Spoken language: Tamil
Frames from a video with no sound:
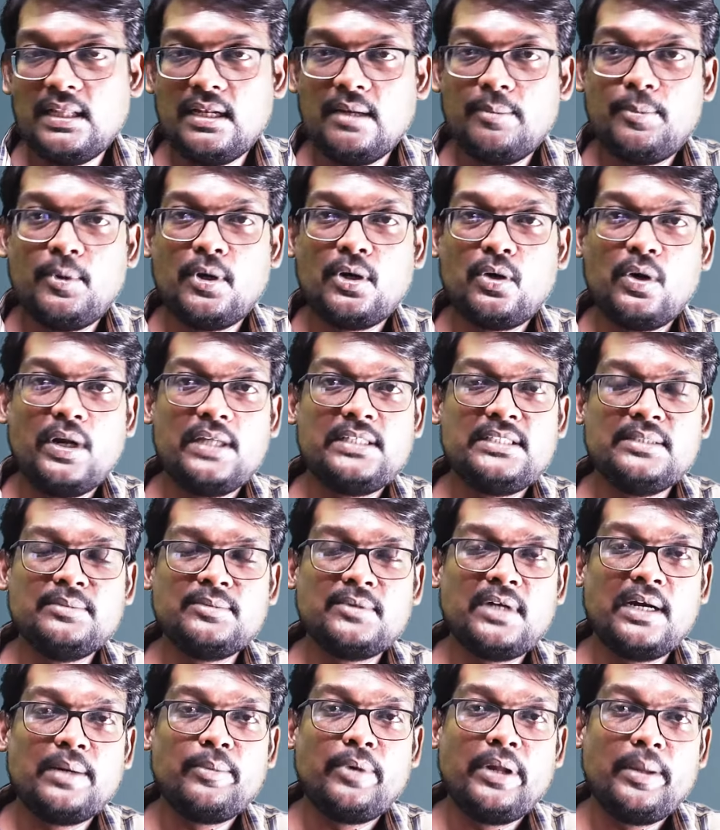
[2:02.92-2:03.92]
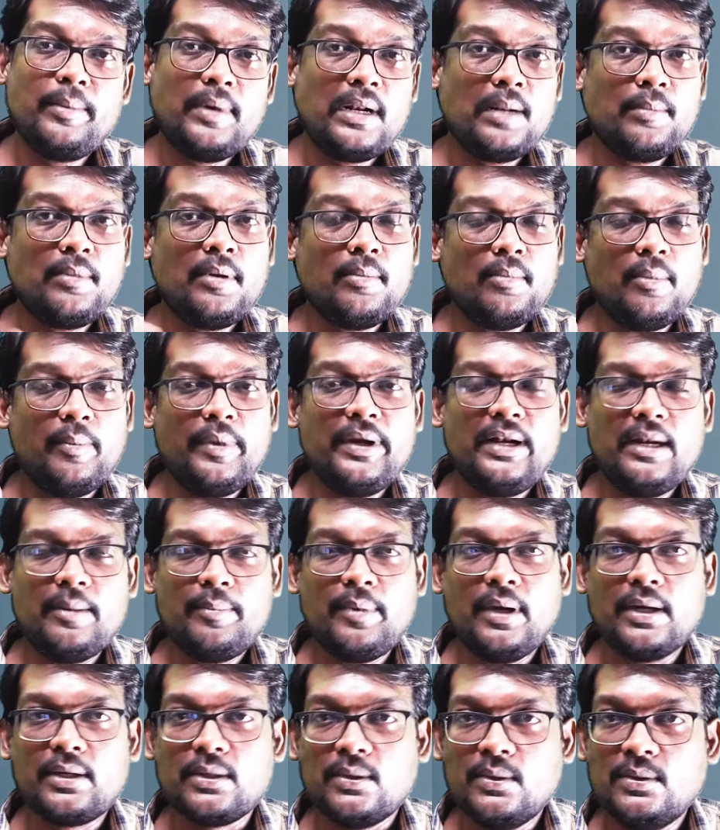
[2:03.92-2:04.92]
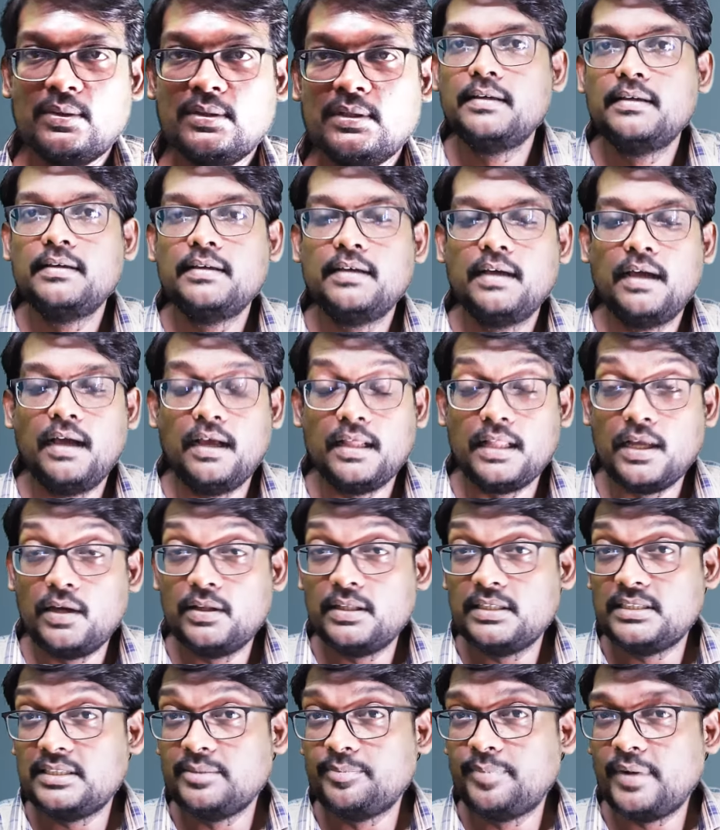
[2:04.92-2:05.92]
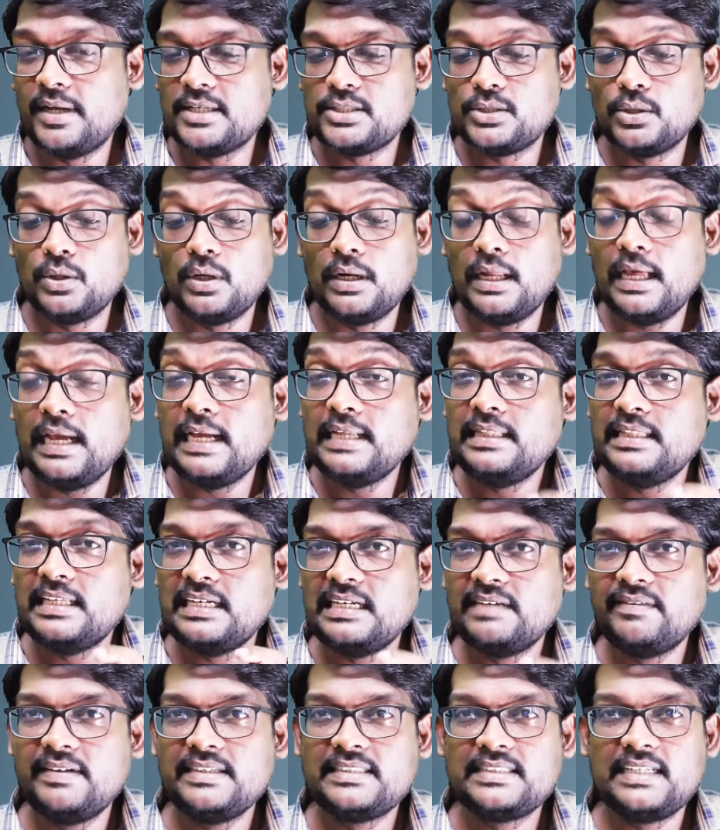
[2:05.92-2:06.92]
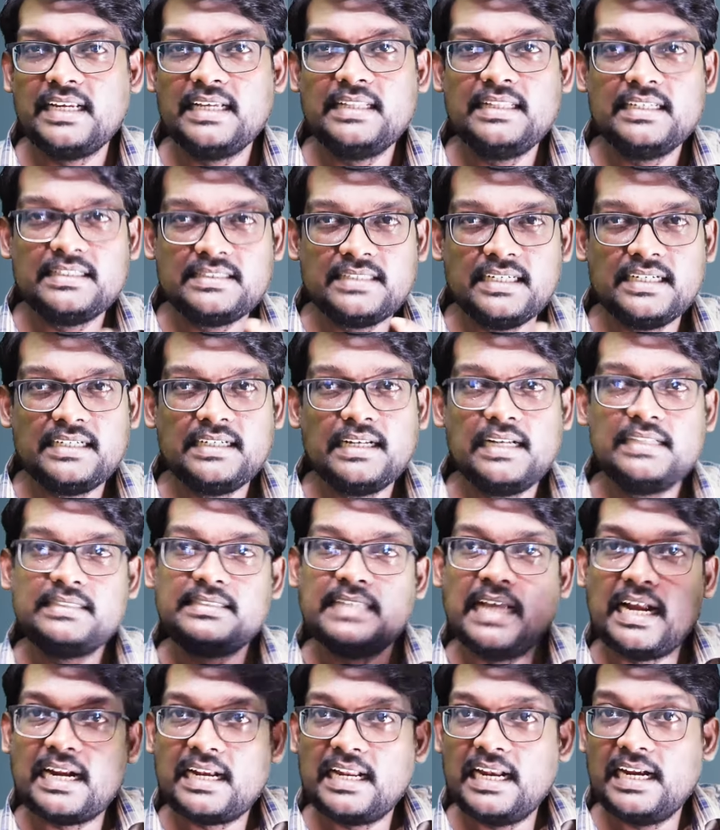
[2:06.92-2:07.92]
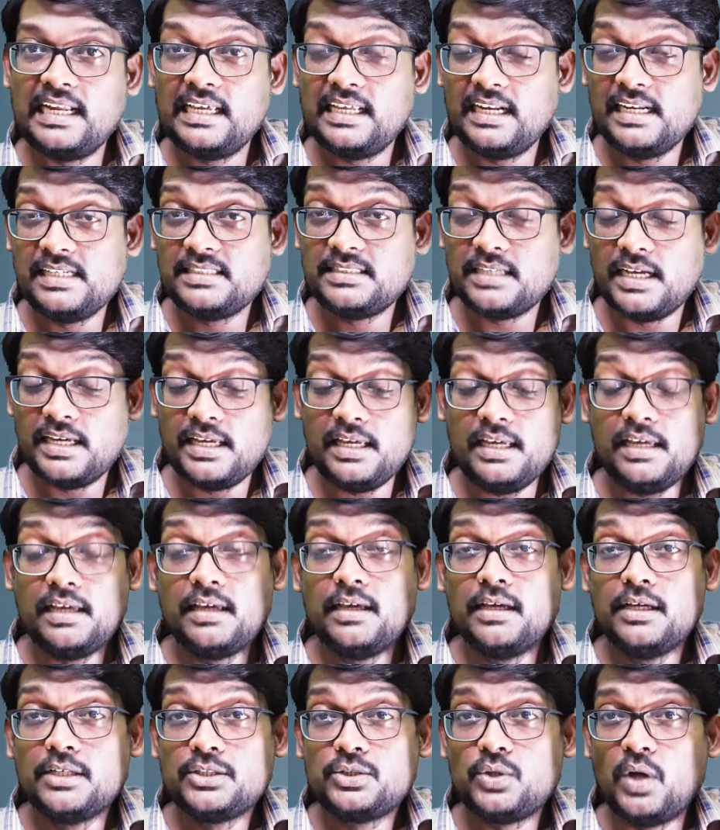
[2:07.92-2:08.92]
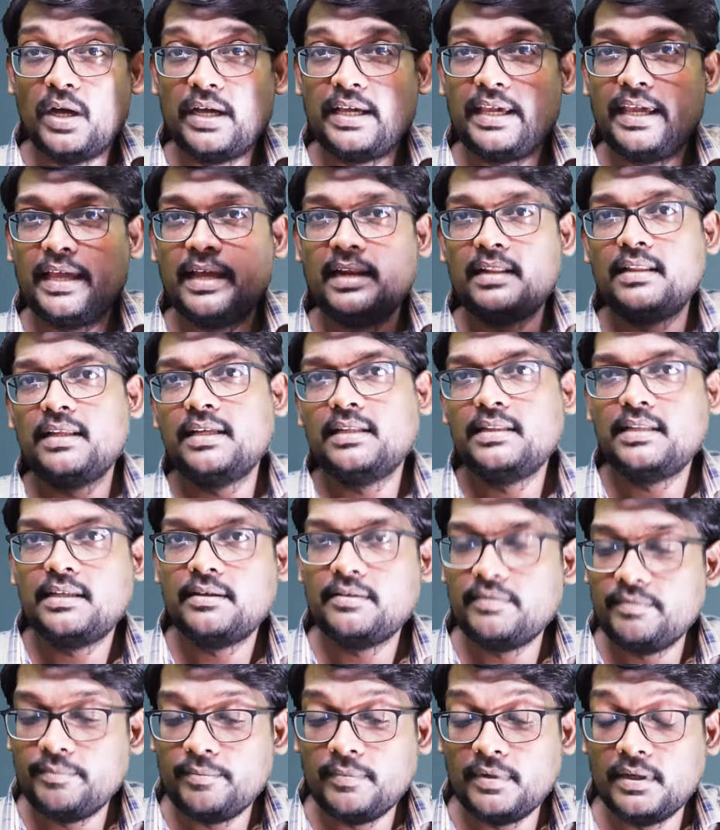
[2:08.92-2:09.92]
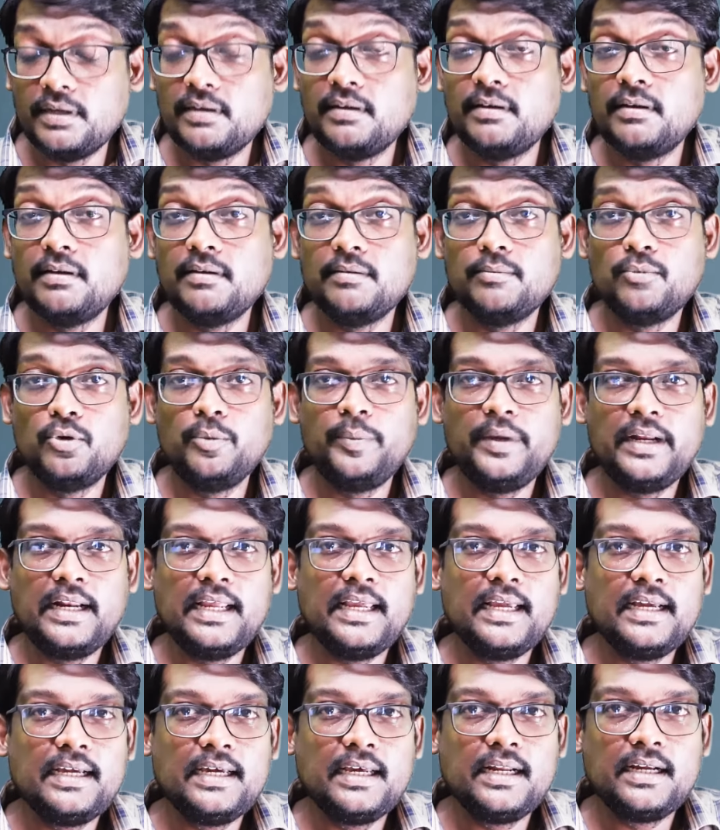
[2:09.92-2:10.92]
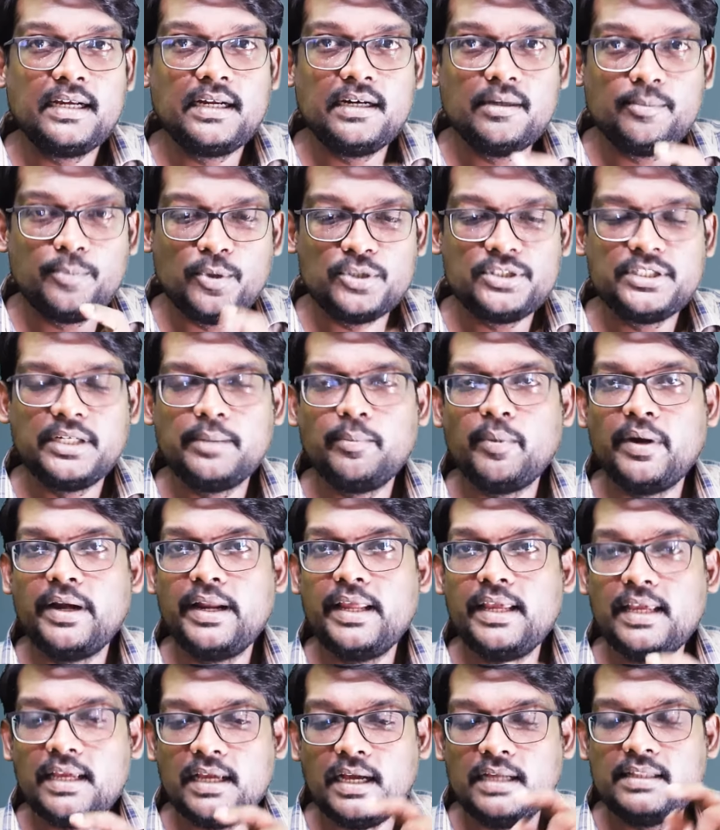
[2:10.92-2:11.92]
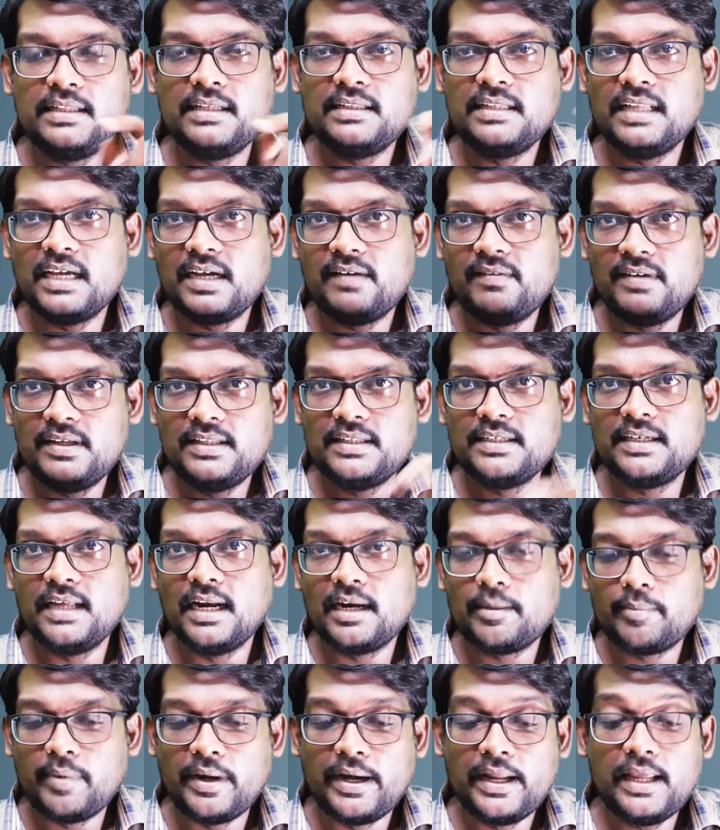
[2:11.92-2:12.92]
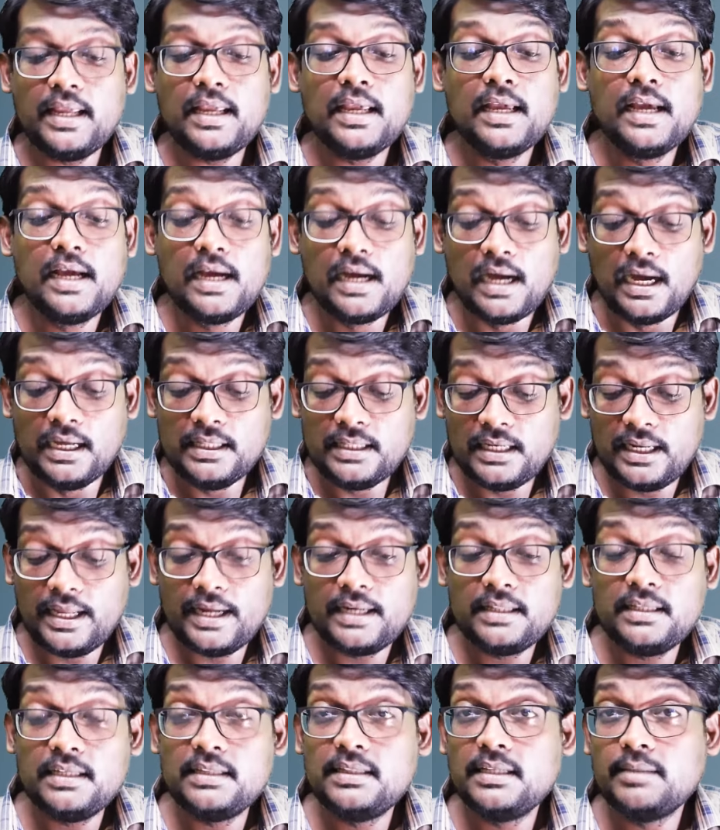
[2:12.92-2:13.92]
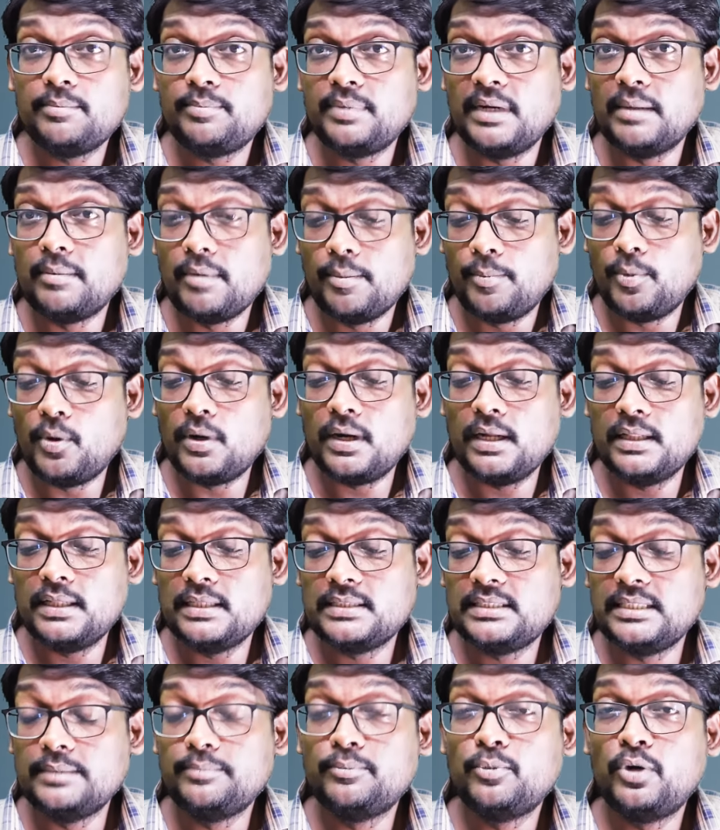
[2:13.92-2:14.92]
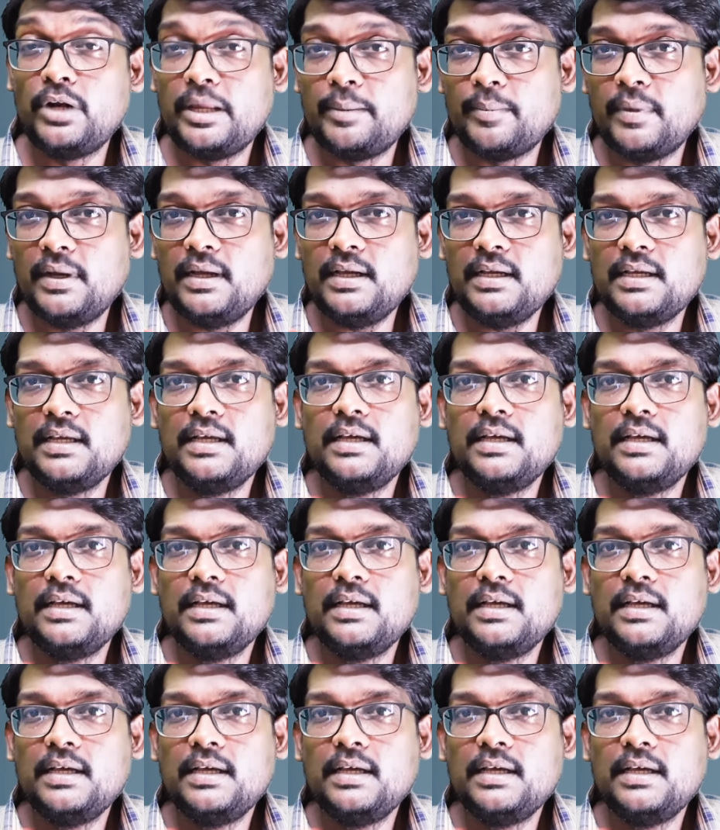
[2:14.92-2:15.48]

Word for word: அதில் போகக்கூடிய சிம் கார்டு மூலிமா நம்ம மொபைலில் பார்க்குறோம் அதாவது சிம்பிளாக சொல்லலாம் இந்த டிவைஸ்லேருந்து சிக்னல் சேட்டலைட்டுக்கு ரீச் ஆகி ஸோ அங்கேருந்து இந்த பூமியில் எங்கே இருக்குன்னு பொசிஷன் பண்ணி அந்த தகவலை இது கலெக்ட் பண்ணி அதுலேருந்து இந்த நம்ம போகிற அந்த சிம் மூலிமா